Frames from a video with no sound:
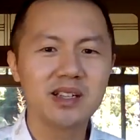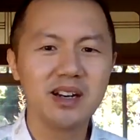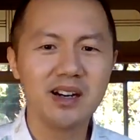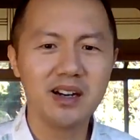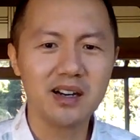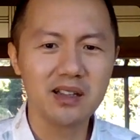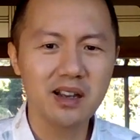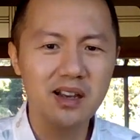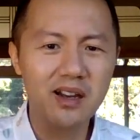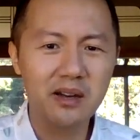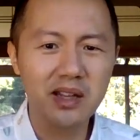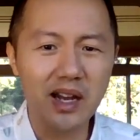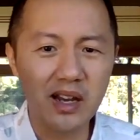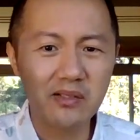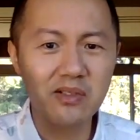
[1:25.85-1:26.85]
啊，这
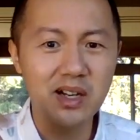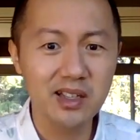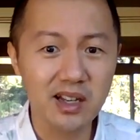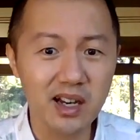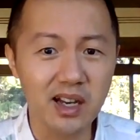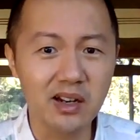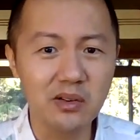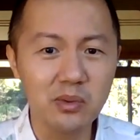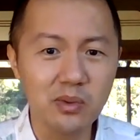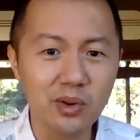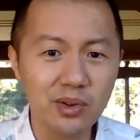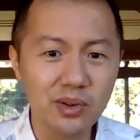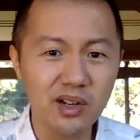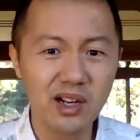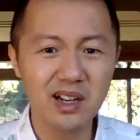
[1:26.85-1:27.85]
个台湾的韩
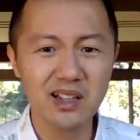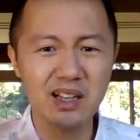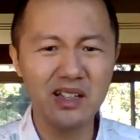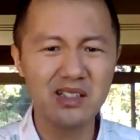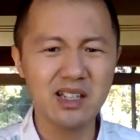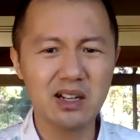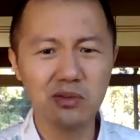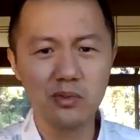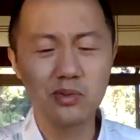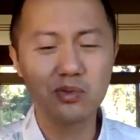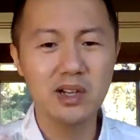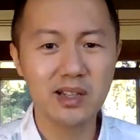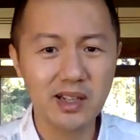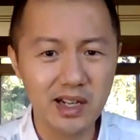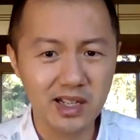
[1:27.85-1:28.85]
国啊，来大陆
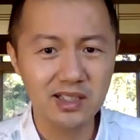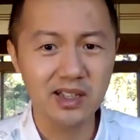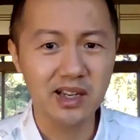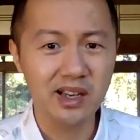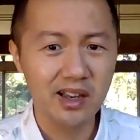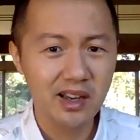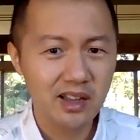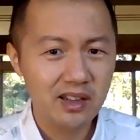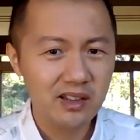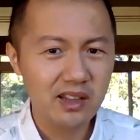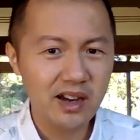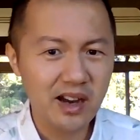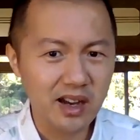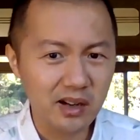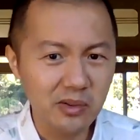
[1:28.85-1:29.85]
赚大钱，
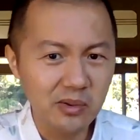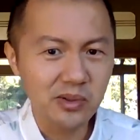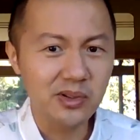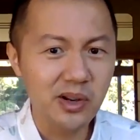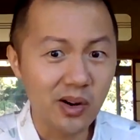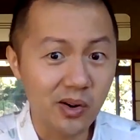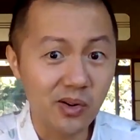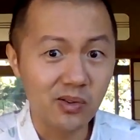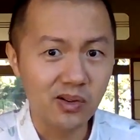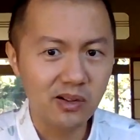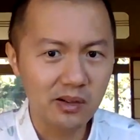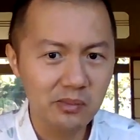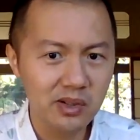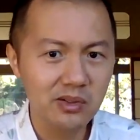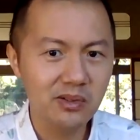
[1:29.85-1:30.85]
大陆有
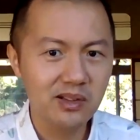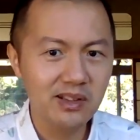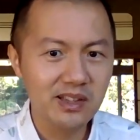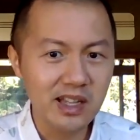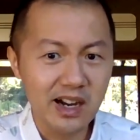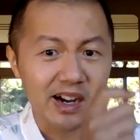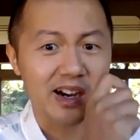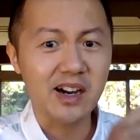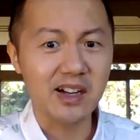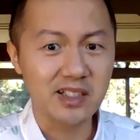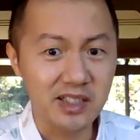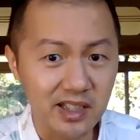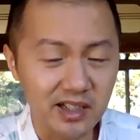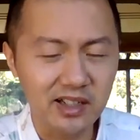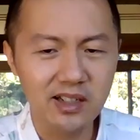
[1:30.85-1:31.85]
那么多大
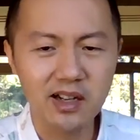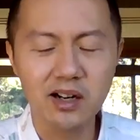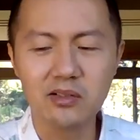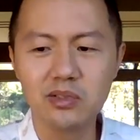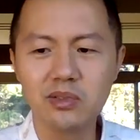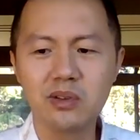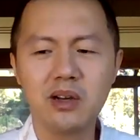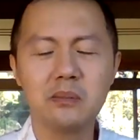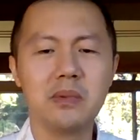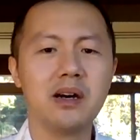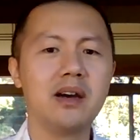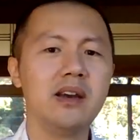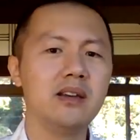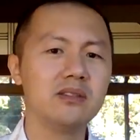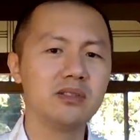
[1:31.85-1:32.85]
钱好赚嘛？
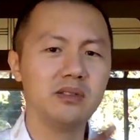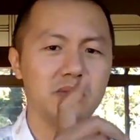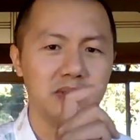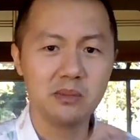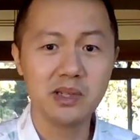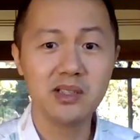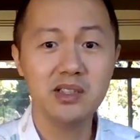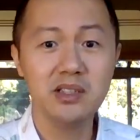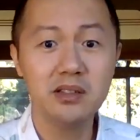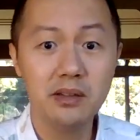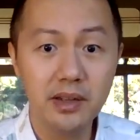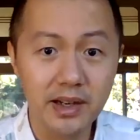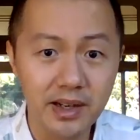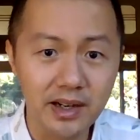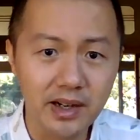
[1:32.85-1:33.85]
哎，所以我们
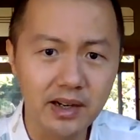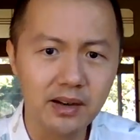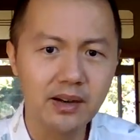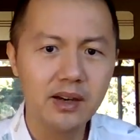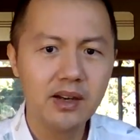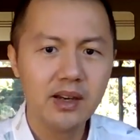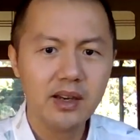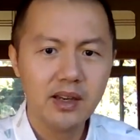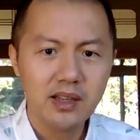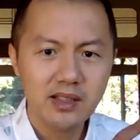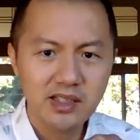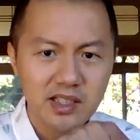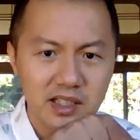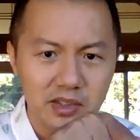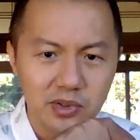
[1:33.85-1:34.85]
今天啊，
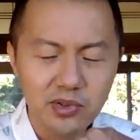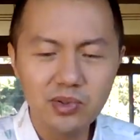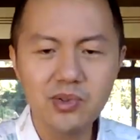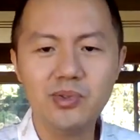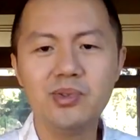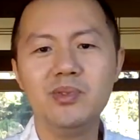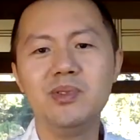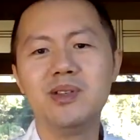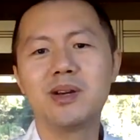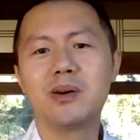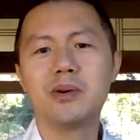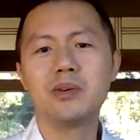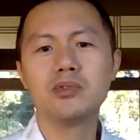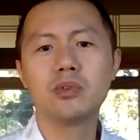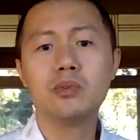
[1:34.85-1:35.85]
继续聚
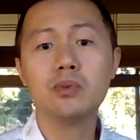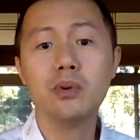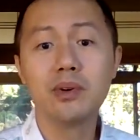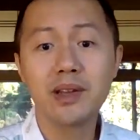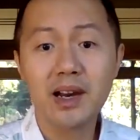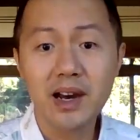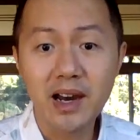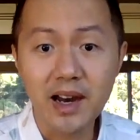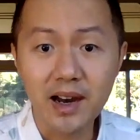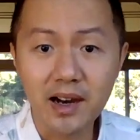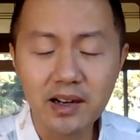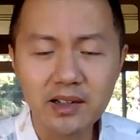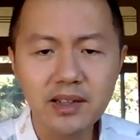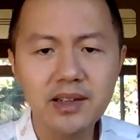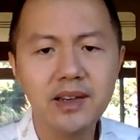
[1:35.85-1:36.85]
焦中国的
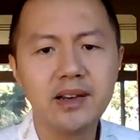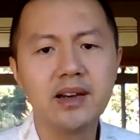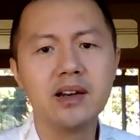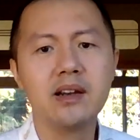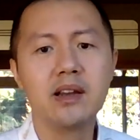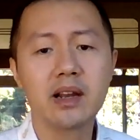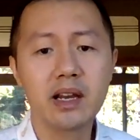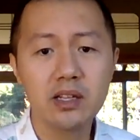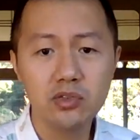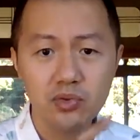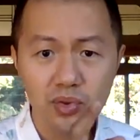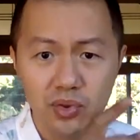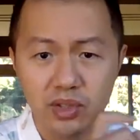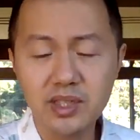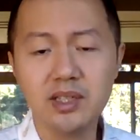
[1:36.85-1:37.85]
行业啊，你看
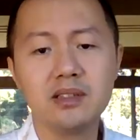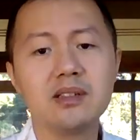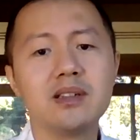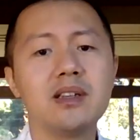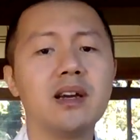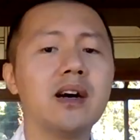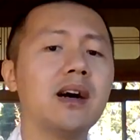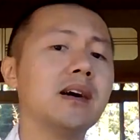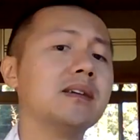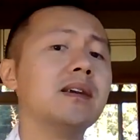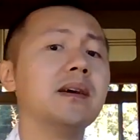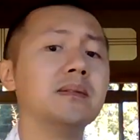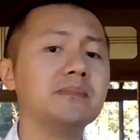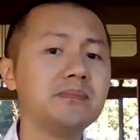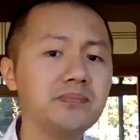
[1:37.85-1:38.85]
具体这些行业